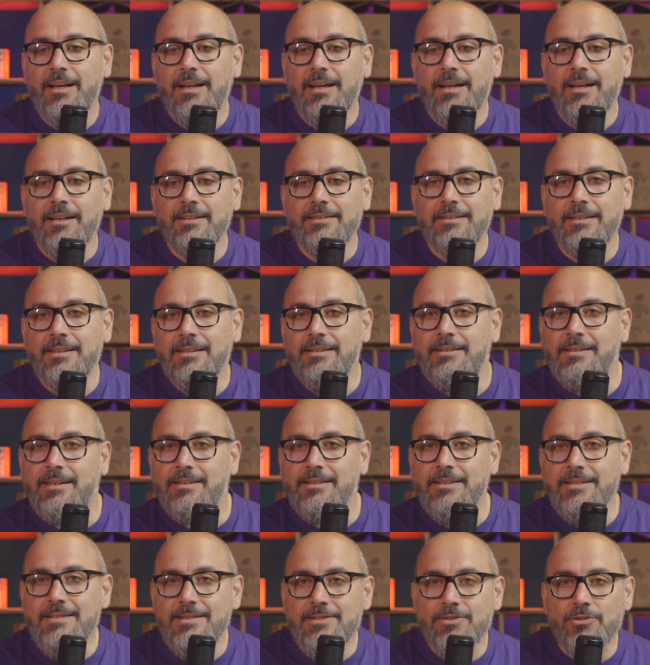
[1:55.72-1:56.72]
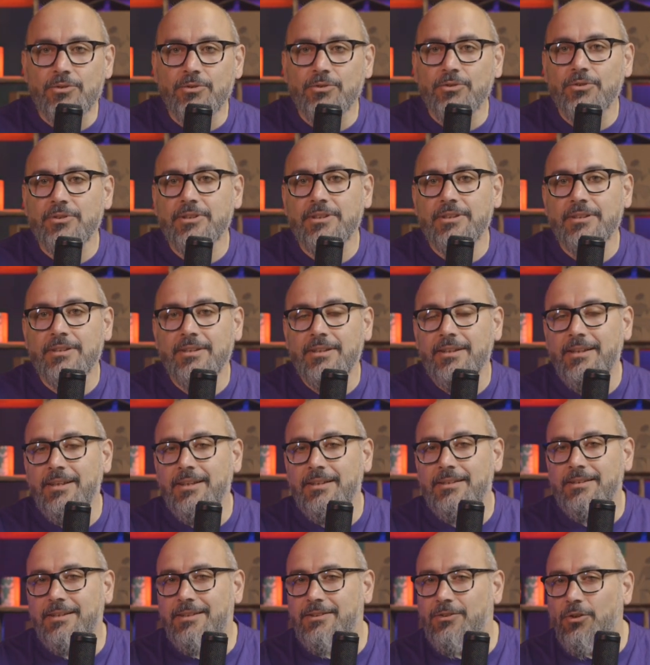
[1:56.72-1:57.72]
ha delle tradizioni e
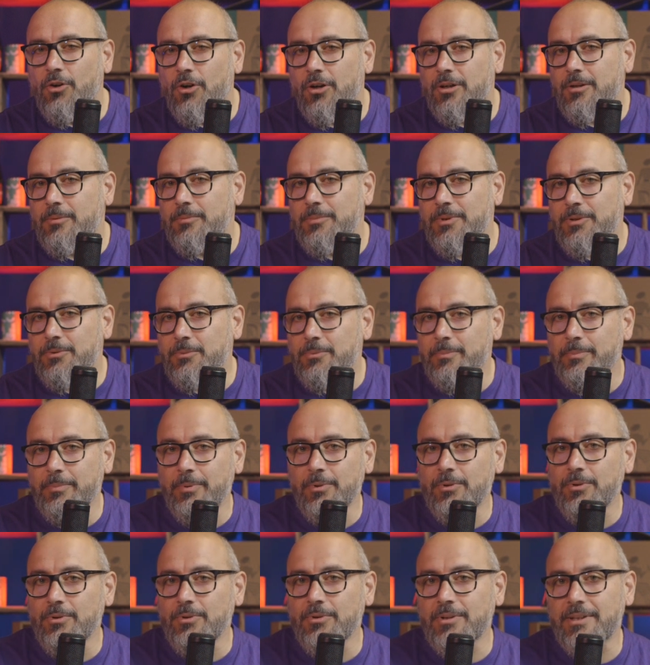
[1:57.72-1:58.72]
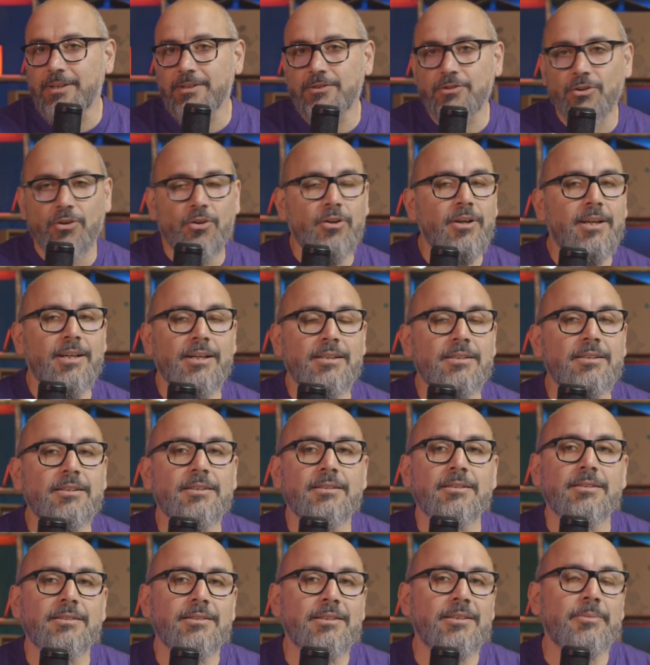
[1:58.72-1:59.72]
ha dei dogmi un po'
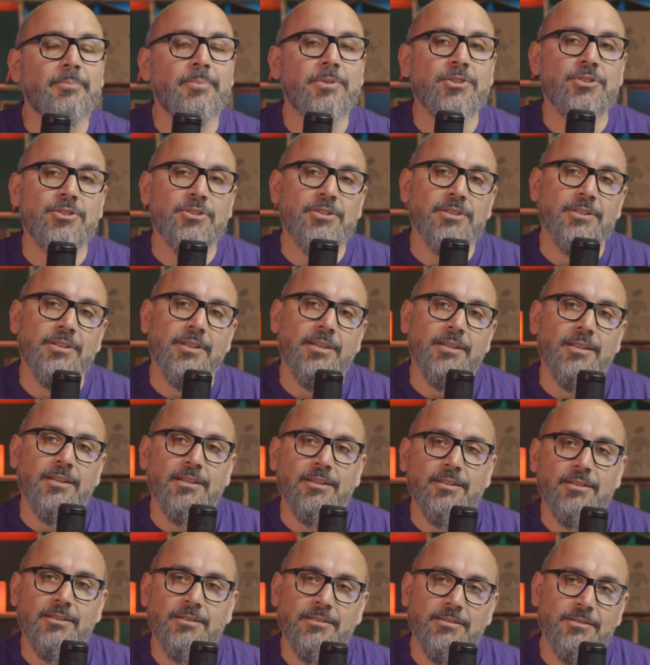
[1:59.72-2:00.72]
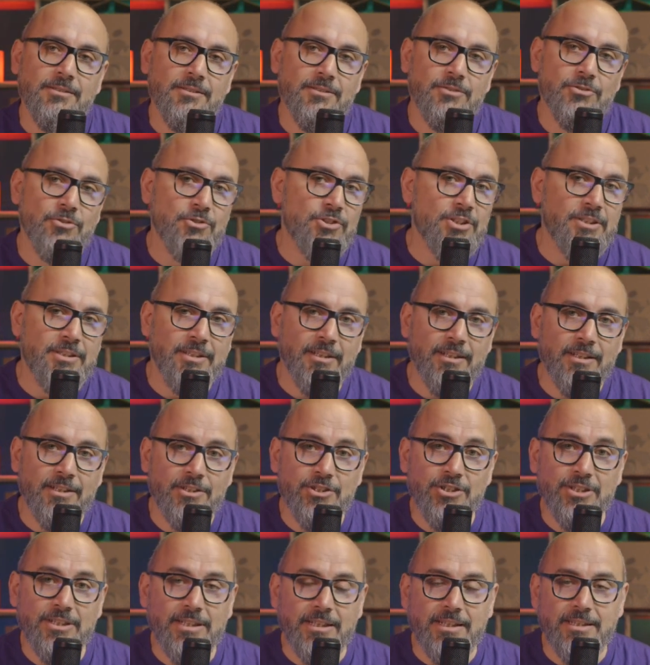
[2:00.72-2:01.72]
retrogradi tipici della società
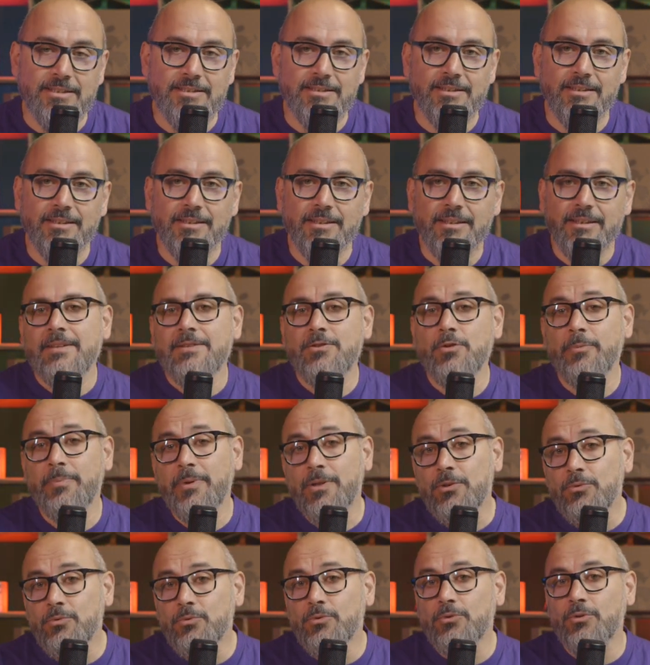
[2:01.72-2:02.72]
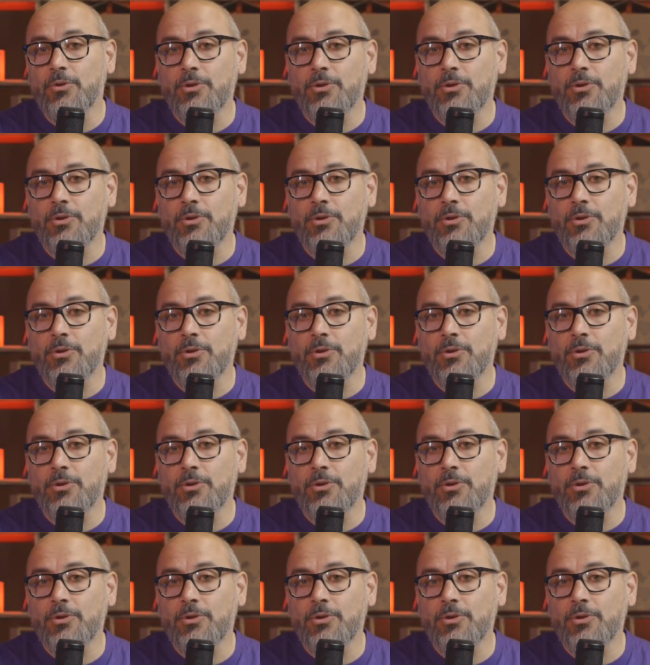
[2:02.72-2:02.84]
cinese, soprattutto